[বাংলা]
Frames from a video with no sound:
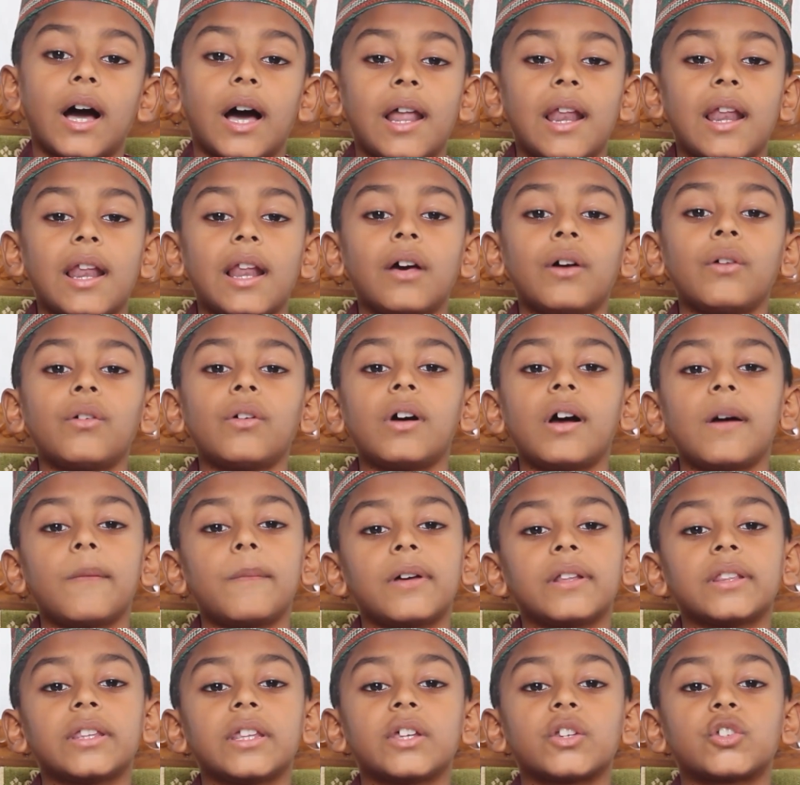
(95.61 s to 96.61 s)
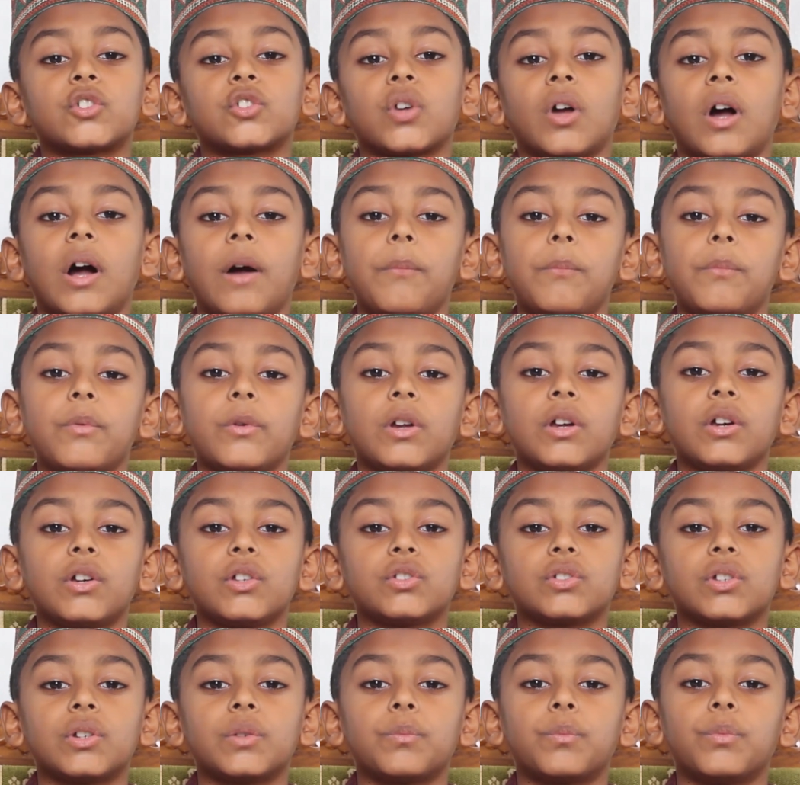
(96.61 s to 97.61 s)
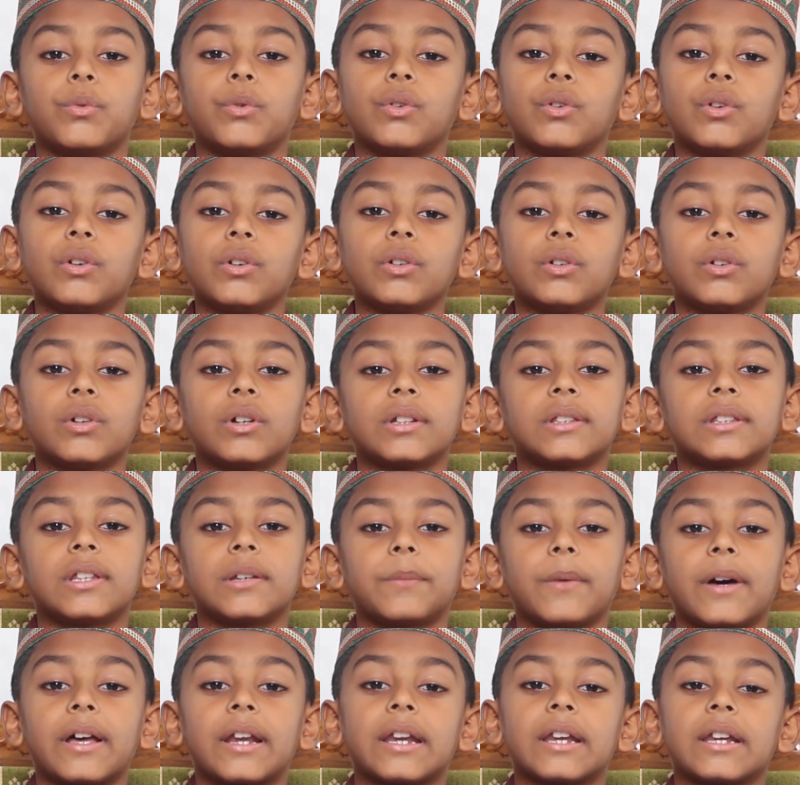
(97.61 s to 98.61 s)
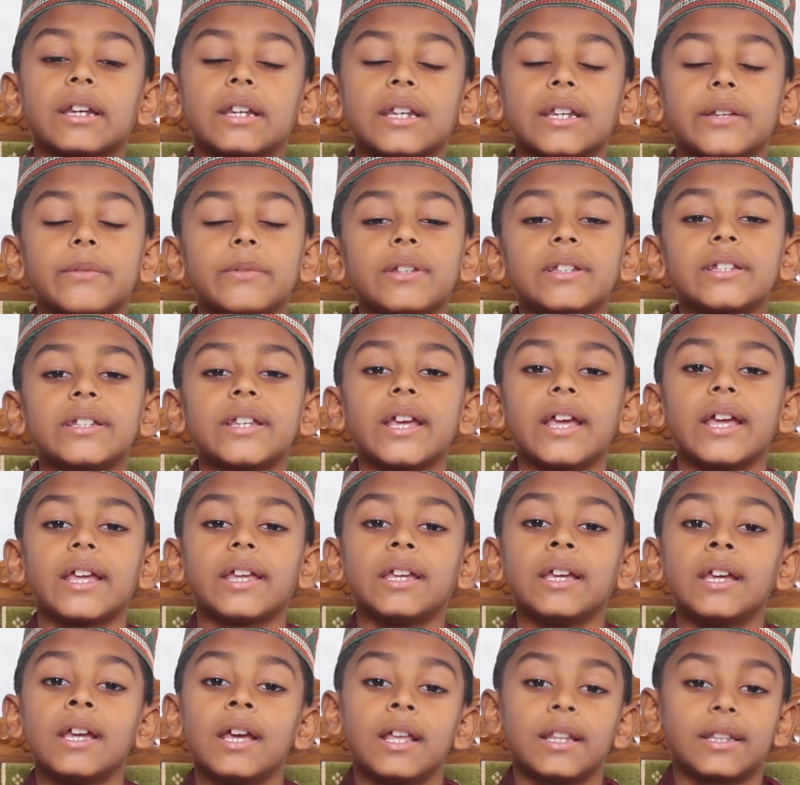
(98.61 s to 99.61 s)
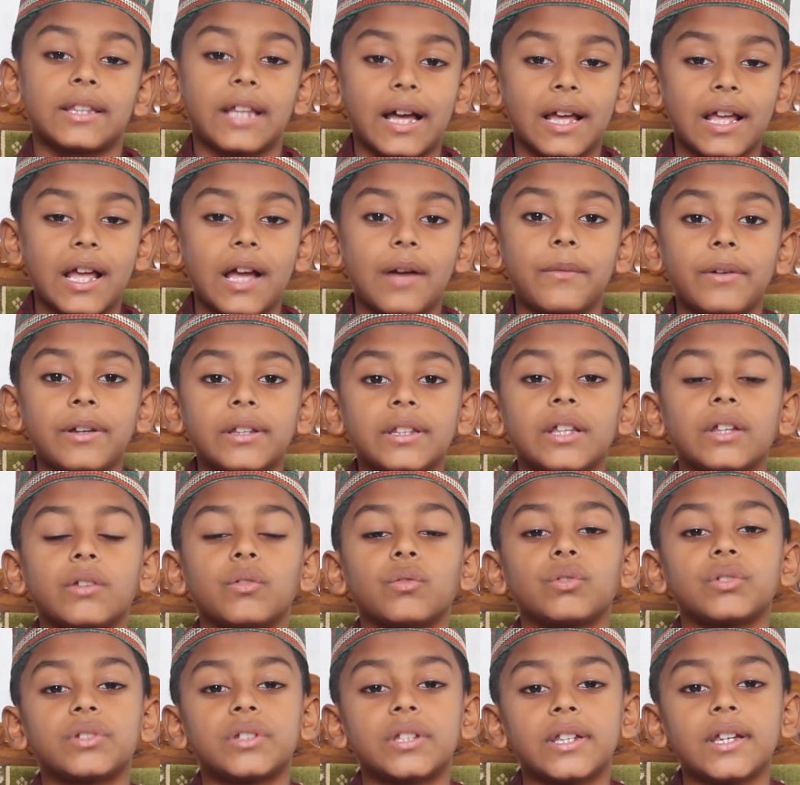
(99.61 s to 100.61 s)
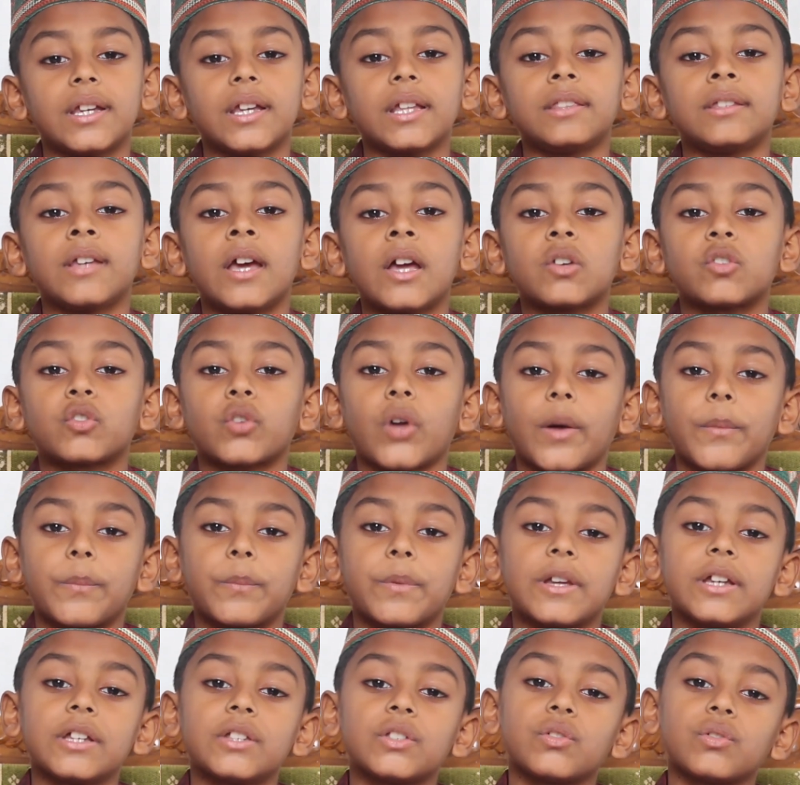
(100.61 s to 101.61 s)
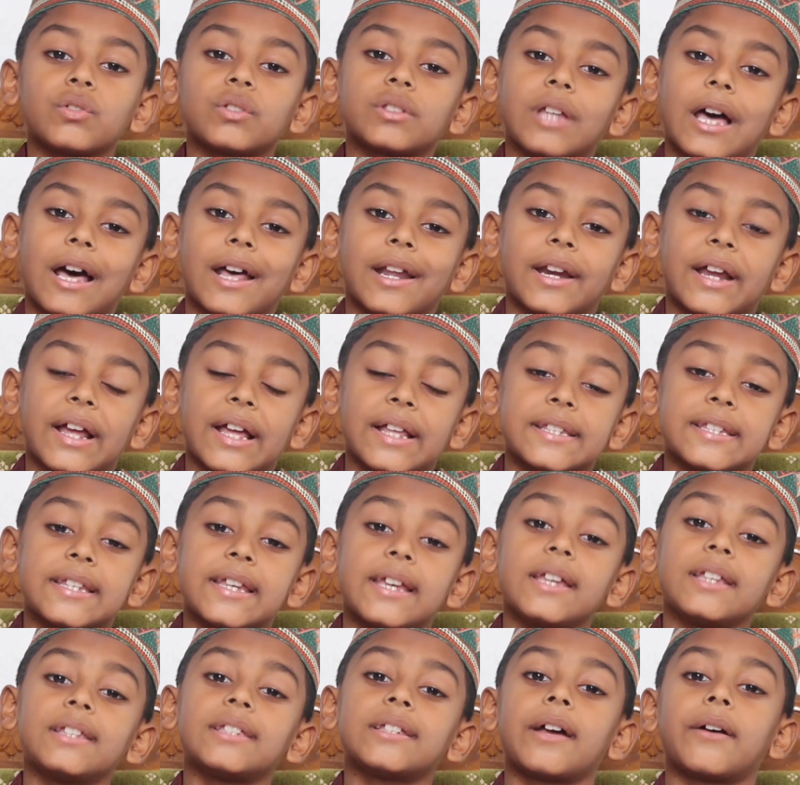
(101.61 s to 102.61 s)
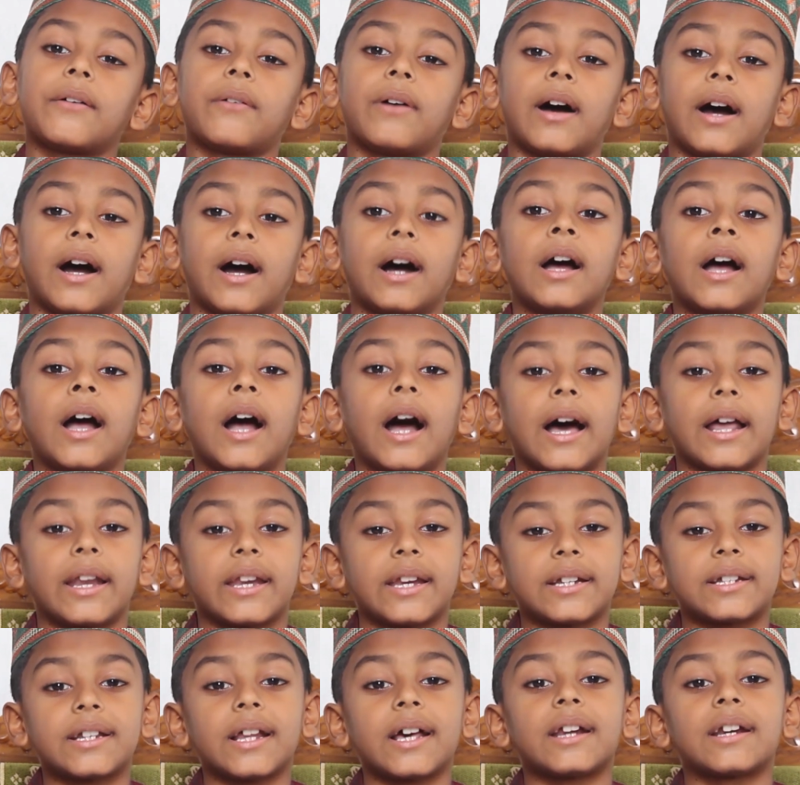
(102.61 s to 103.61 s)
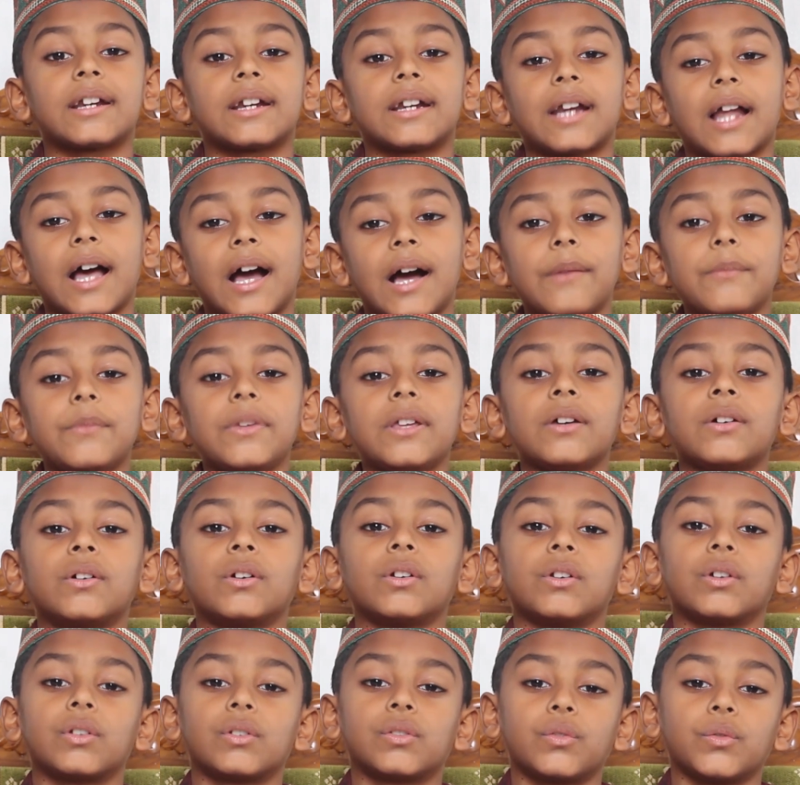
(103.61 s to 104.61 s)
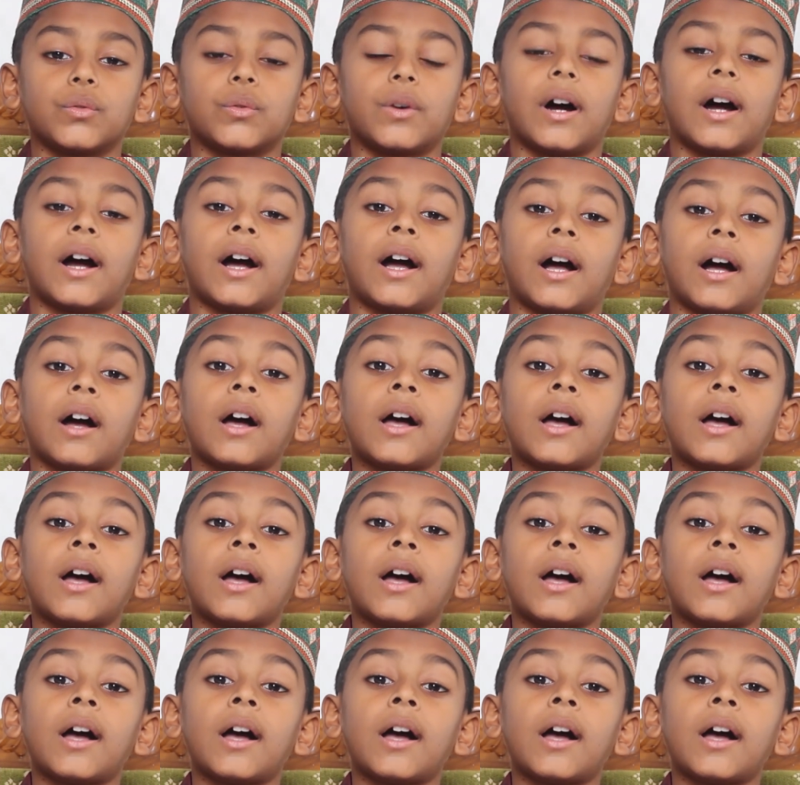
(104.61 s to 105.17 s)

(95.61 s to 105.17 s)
আল্লাহ আমাদের সব প্রয়োজন পূরণ করতে পারেন নিমিষেই তাই আমাদের উচিত সব কিছু তার কাছেই চাওয়া আর এটার নামই হলো দোয়া